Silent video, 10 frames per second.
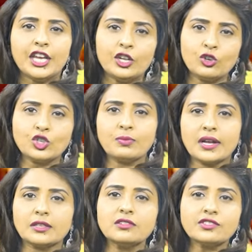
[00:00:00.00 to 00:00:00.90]
ఈ రోజు
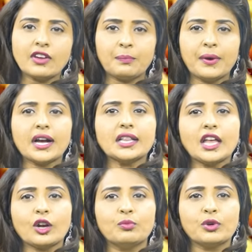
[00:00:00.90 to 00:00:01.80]
మాత్రం స్వల్పంగా
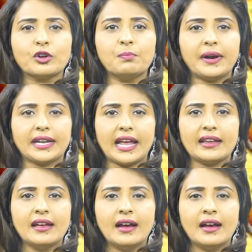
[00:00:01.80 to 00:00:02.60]
తగ్గుముఖం పట్టాయి